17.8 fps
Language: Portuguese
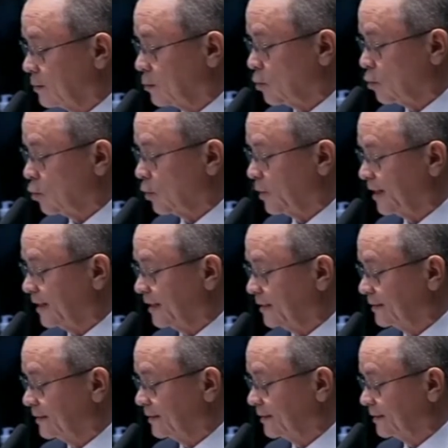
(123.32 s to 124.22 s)

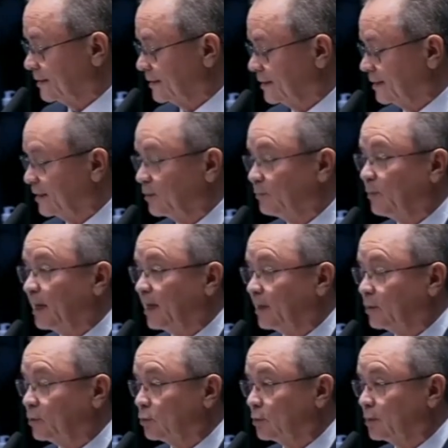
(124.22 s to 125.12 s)
Correia
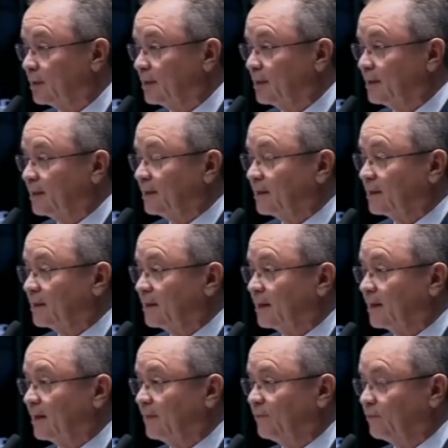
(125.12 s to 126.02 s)
Ribeiro,
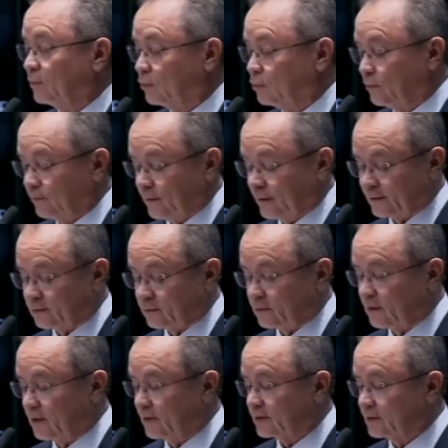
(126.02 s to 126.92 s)
que era viúva
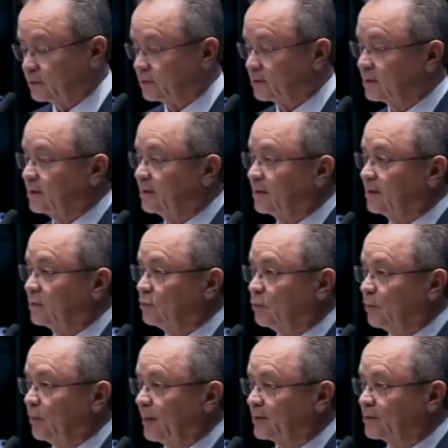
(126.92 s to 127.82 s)
do nosso
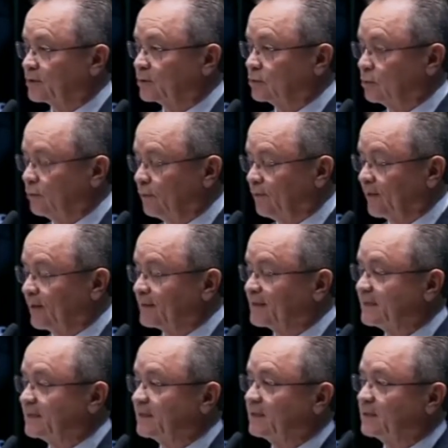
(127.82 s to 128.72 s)
querido pastor
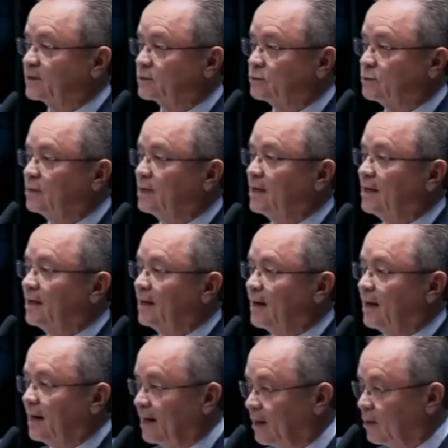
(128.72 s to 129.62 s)
Francisco
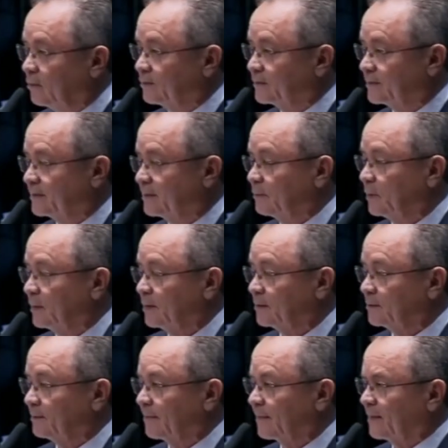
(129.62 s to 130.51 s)
Alves
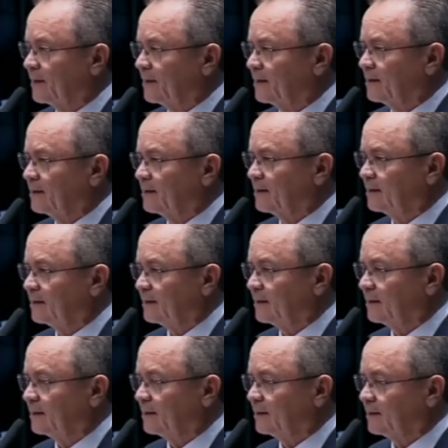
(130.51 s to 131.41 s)
Ribeiro.
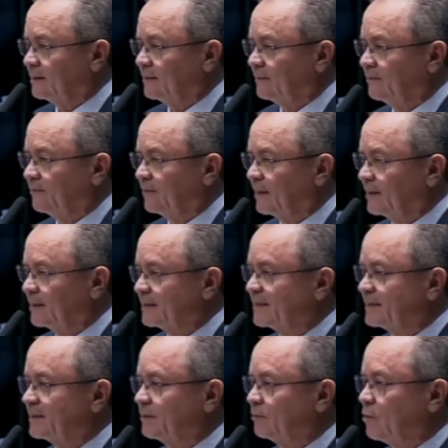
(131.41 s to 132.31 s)
Ele
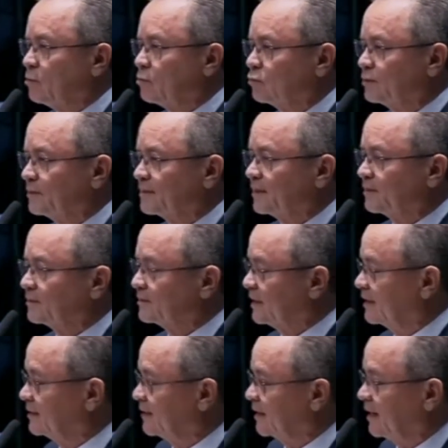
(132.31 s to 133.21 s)
faleceu alguns
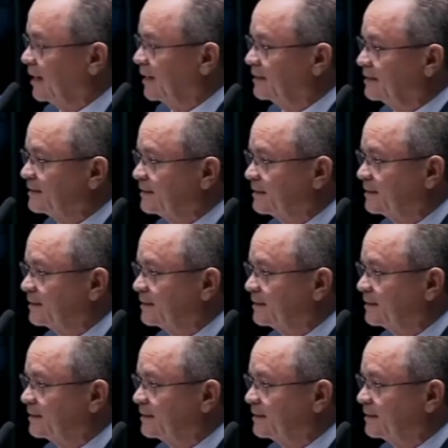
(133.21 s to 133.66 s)
anos atrás